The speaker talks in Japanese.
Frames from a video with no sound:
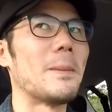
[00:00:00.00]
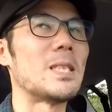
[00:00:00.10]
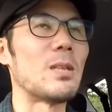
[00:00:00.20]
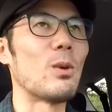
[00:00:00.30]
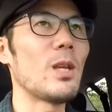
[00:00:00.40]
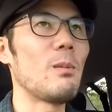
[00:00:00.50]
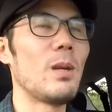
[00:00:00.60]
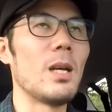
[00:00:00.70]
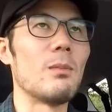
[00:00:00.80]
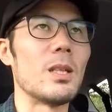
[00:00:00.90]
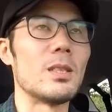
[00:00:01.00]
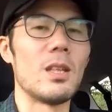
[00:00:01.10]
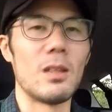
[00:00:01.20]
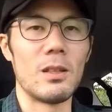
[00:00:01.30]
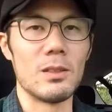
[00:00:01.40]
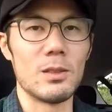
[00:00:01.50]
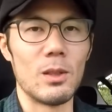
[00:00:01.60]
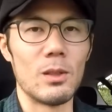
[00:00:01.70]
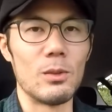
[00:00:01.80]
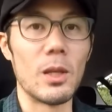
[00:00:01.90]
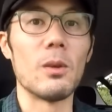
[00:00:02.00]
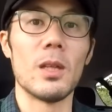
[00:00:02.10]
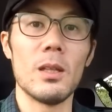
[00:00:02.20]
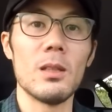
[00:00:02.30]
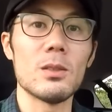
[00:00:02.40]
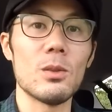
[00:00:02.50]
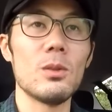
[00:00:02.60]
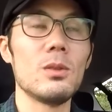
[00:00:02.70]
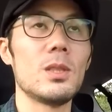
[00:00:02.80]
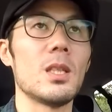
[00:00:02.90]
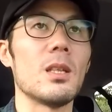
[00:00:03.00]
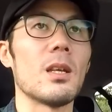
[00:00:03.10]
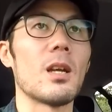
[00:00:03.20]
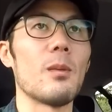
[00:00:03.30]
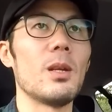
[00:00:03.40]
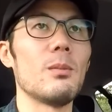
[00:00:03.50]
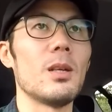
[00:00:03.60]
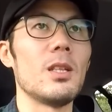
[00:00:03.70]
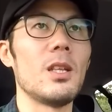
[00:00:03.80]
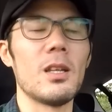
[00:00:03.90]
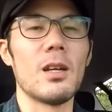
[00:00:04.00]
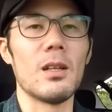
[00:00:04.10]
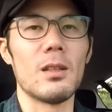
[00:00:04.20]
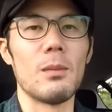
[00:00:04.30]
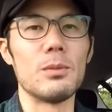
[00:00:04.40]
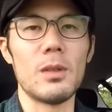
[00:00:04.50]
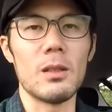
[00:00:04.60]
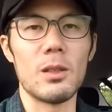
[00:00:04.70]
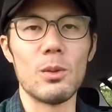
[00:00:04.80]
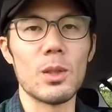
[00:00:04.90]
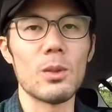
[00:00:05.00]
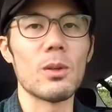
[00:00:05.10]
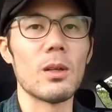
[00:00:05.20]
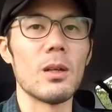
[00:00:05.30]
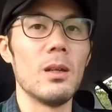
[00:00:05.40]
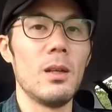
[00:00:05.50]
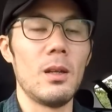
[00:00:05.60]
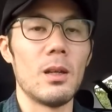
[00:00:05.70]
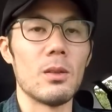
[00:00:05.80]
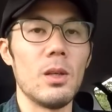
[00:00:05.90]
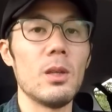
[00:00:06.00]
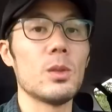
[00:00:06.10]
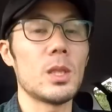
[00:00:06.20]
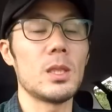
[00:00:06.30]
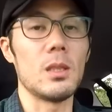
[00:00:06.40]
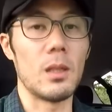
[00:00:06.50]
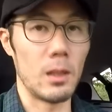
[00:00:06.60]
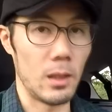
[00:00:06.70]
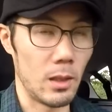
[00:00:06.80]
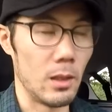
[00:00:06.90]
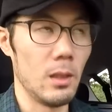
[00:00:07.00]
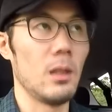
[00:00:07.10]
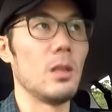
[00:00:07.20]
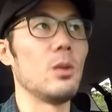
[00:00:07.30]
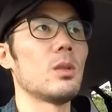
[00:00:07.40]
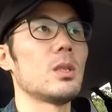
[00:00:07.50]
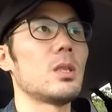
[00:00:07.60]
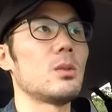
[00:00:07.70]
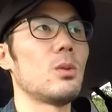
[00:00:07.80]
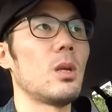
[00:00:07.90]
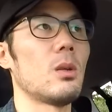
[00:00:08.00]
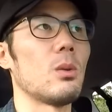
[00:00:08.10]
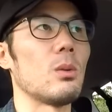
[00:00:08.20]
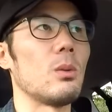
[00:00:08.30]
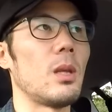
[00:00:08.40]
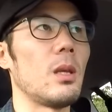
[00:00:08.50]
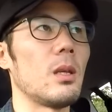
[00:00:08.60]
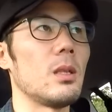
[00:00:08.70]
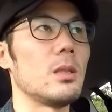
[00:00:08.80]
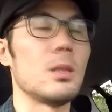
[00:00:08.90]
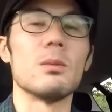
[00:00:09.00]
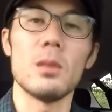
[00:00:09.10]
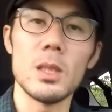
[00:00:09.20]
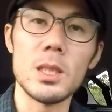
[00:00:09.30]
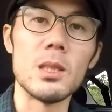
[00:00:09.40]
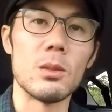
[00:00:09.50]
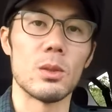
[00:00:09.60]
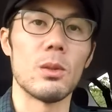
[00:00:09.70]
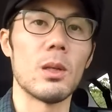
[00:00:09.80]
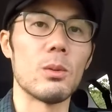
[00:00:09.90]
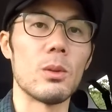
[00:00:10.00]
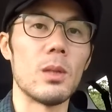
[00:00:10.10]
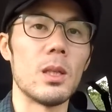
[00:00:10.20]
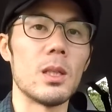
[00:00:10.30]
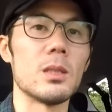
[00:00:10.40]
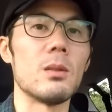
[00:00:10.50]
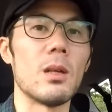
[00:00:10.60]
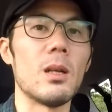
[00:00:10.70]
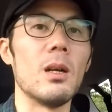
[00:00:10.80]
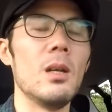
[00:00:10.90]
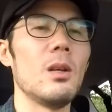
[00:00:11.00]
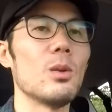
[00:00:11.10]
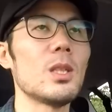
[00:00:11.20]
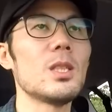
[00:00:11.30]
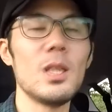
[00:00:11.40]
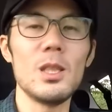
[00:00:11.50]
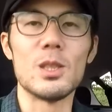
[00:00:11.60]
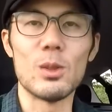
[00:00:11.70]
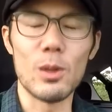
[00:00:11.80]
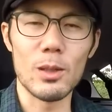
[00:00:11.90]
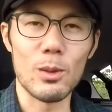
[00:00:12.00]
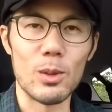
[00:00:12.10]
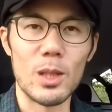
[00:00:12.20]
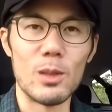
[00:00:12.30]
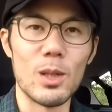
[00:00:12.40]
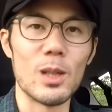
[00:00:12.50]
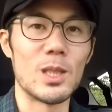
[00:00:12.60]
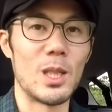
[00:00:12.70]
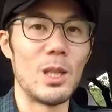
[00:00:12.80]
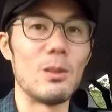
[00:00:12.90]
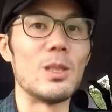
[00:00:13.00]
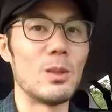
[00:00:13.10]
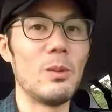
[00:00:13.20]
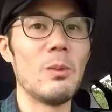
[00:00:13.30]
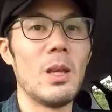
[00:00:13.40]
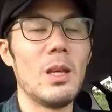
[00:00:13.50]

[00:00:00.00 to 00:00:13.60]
45年前までしてたんですよ請負でねそういう時期だけカメラマンいないかってブワーっていろんなとこからあの営業写真館がいろんな小学校と提携してるんですね地域の小学校と提携してるから同じ日に小学校って入学式やるでしょ